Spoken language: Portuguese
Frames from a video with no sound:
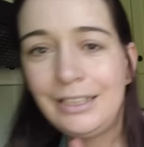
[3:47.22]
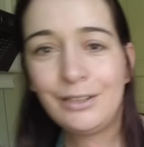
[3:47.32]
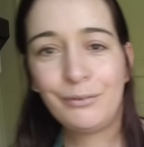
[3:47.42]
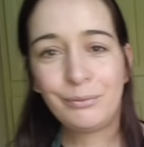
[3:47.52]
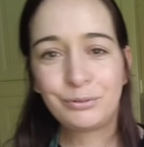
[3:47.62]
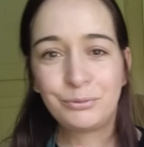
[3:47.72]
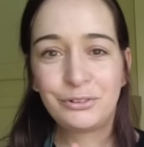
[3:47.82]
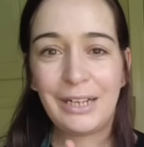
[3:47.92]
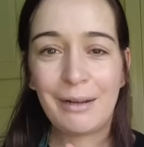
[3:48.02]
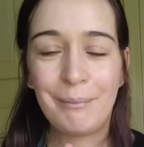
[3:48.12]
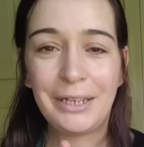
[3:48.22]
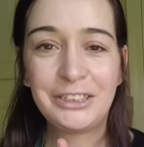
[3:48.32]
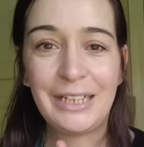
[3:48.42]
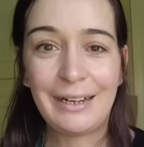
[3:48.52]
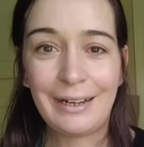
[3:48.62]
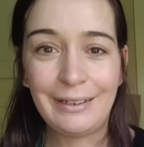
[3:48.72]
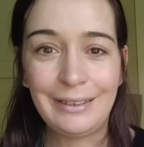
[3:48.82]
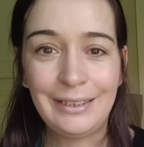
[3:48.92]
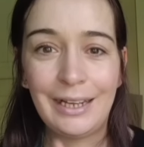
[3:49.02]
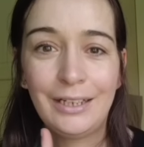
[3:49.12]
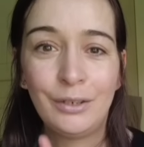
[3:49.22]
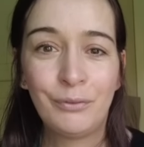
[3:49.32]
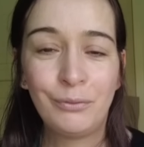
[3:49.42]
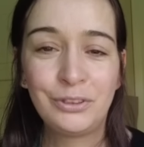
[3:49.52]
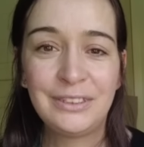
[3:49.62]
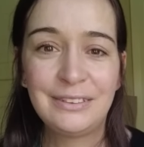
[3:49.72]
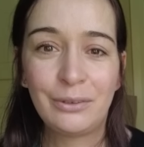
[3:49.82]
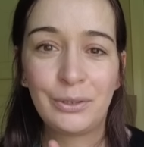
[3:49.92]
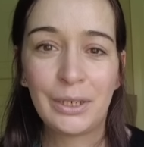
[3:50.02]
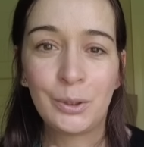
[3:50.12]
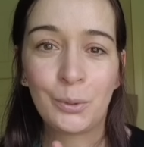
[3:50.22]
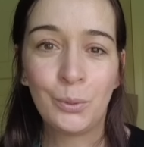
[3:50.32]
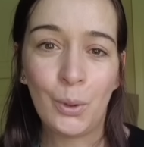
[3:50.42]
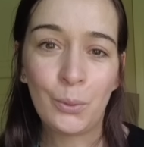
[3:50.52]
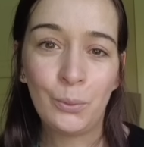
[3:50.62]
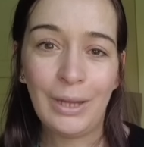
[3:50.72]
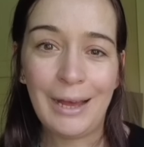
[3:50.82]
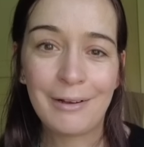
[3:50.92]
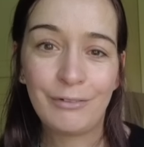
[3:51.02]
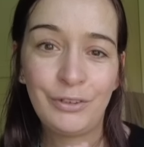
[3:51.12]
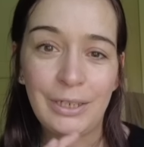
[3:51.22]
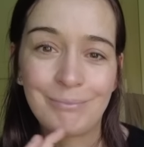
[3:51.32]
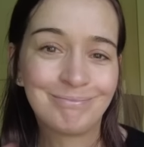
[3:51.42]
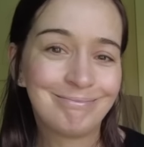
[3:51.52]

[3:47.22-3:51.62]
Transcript: e eu vou-vos mostrar como é que está a carninha e eu vou-vos dizer o que é que eu coloco lá que fica